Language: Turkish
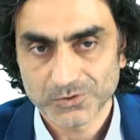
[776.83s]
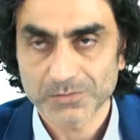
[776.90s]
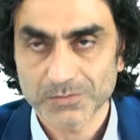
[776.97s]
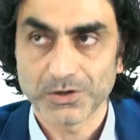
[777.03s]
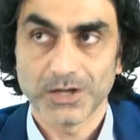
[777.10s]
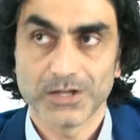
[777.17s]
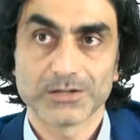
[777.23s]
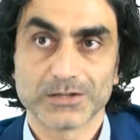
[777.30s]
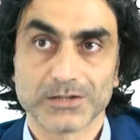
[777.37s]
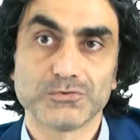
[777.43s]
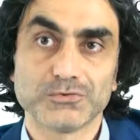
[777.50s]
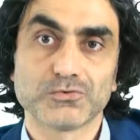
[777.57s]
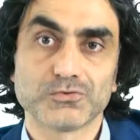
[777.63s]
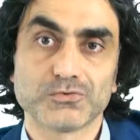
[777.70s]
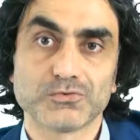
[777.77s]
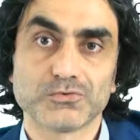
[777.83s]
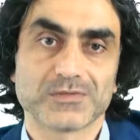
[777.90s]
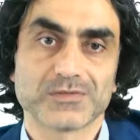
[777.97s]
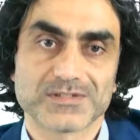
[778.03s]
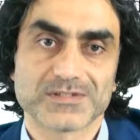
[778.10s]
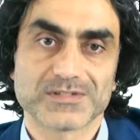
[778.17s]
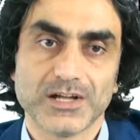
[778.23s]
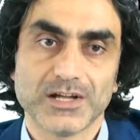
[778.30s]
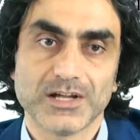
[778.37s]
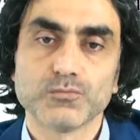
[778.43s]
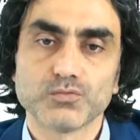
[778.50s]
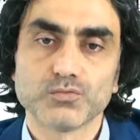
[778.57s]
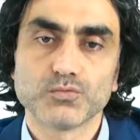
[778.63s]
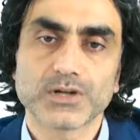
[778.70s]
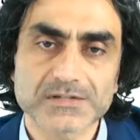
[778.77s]
bunlar bir algının oluşmasına.
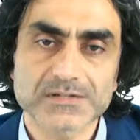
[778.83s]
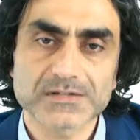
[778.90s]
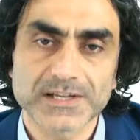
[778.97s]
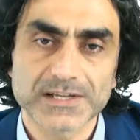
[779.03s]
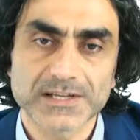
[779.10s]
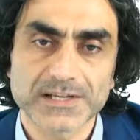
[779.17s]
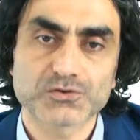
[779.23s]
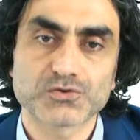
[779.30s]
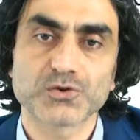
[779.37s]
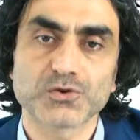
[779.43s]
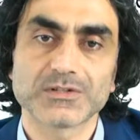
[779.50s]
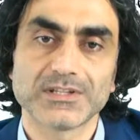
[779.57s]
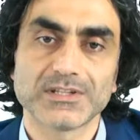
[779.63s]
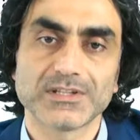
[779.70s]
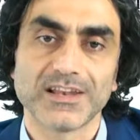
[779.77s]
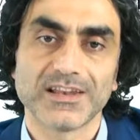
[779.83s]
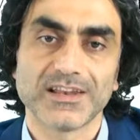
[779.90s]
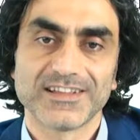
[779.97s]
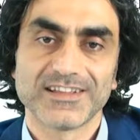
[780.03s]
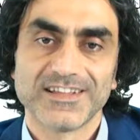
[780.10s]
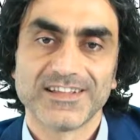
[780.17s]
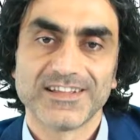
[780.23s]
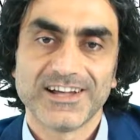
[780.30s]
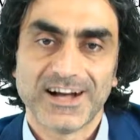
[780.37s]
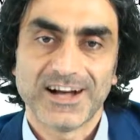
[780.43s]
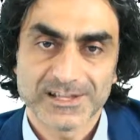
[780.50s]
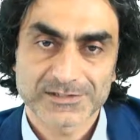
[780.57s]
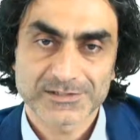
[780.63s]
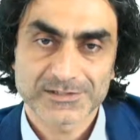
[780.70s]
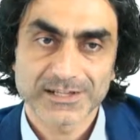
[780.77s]
Bunların sayısı çok değil.
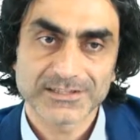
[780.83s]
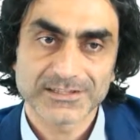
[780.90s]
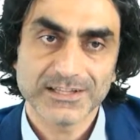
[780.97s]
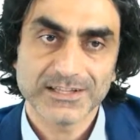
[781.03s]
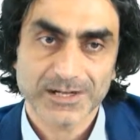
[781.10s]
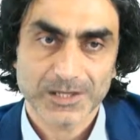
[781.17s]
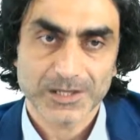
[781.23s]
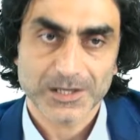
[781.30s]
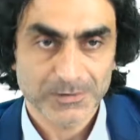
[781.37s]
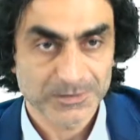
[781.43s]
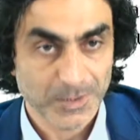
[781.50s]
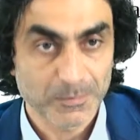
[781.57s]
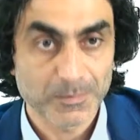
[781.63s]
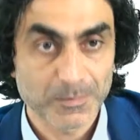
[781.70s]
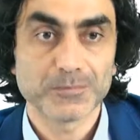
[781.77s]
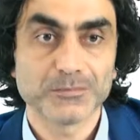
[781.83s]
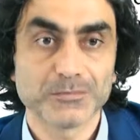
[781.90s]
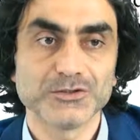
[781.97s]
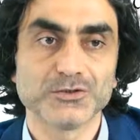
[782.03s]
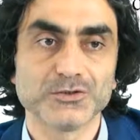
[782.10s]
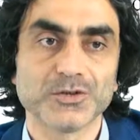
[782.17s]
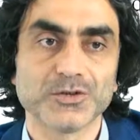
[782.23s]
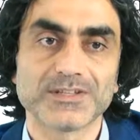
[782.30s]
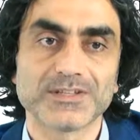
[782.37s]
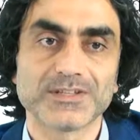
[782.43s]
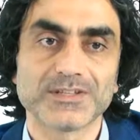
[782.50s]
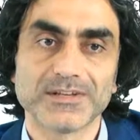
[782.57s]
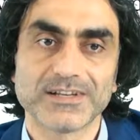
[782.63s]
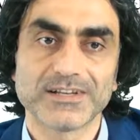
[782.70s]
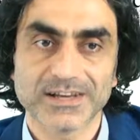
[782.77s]
Az sayıdalar ama tamamını
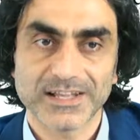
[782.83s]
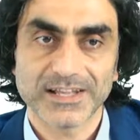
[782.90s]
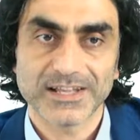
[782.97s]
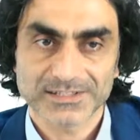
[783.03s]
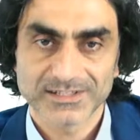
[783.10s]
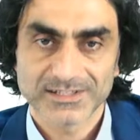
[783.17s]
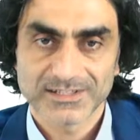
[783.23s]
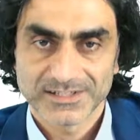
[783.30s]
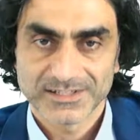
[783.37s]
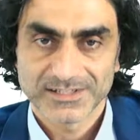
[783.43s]
yönetebilirler.